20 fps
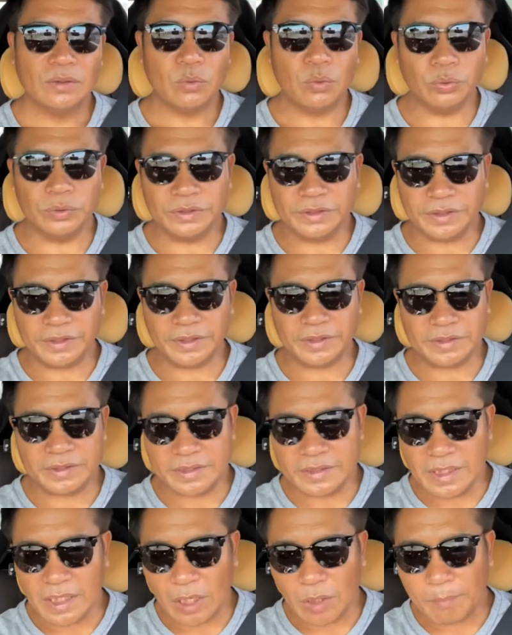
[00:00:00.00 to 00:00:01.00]
คุณฉีด
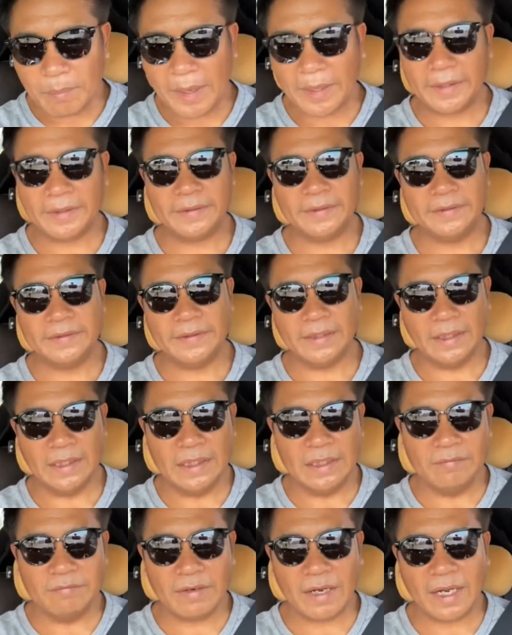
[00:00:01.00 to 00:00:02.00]
เชื้อเข้าไปอย่า
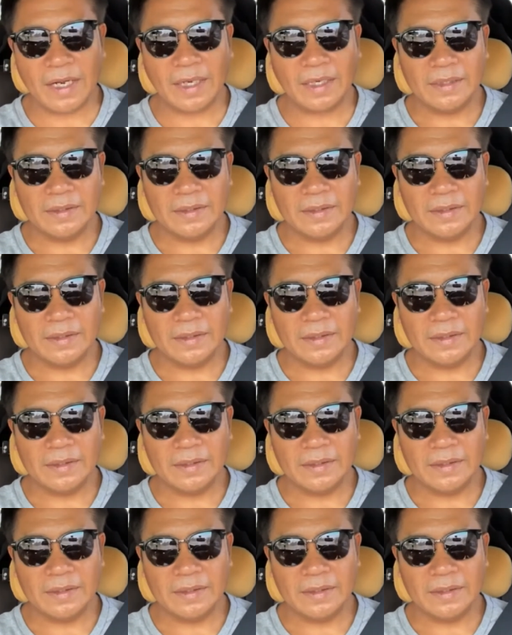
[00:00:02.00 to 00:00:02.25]
ลืมว่า